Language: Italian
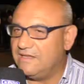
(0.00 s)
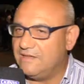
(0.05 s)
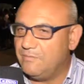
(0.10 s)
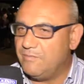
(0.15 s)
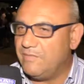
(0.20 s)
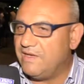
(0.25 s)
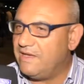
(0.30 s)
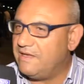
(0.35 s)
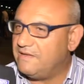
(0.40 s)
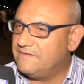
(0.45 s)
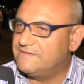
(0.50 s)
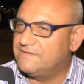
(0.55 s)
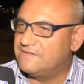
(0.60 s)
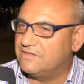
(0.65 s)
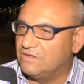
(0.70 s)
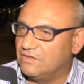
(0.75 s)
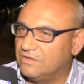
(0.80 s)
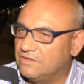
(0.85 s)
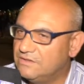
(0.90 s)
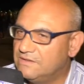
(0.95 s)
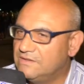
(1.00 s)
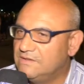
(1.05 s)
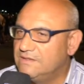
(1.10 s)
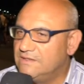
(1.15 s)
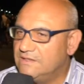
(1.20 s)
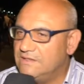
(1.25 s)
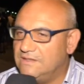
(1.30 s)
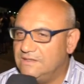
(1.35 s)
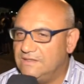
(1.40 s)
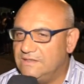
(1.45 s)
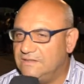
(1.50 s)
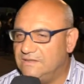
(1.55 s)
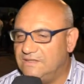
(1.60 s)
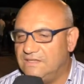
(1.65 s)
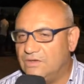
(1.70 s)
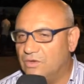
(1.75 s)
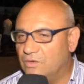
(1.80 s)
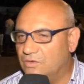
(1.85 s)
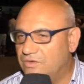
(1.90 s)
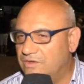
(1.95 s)
in mezzo eh,
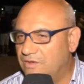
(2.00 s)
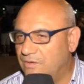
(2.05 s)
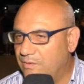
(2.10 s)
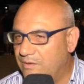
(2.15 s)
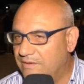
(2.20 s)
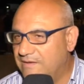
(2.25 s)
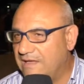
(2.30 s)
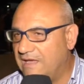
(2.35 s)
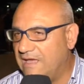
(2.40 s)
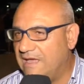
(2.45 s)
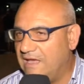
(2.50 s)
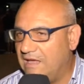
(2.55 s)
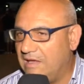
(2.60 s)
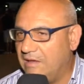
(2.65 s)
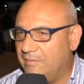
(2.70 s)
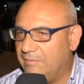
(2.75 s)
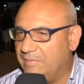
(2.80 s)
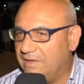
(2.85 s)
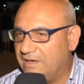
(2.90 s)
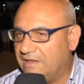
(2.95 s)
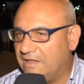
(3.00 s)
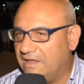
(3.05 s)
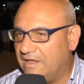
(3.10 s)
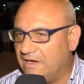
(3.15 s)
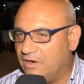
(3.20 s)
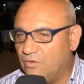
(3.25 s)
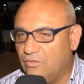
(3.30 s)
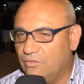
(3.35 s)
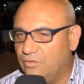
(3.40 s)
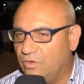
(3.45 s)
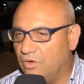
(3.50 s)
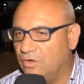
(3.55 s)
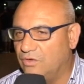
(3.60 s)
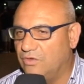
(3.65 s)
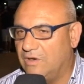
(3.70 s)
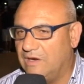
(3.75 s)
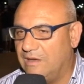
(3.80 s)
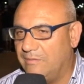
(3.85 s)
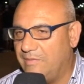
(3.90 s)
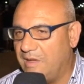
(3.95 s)
di continuità perché era un
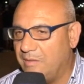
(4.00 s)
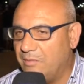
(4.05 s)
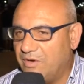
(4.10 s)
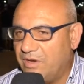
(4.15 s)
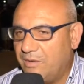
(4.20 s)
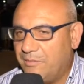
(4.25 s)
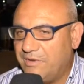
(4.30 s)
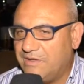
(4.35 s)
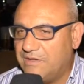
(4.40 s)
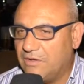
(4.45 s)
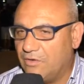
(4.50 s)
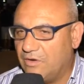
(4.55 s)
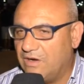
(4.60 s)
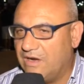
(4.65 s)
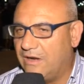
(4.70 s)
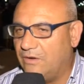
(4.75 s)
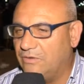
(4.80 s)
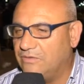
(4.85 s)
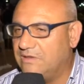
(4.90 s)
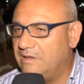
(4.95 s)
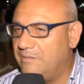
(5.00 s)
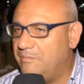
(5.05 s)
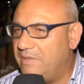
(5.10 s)
vuoto, l'abbiamo riempito con la notte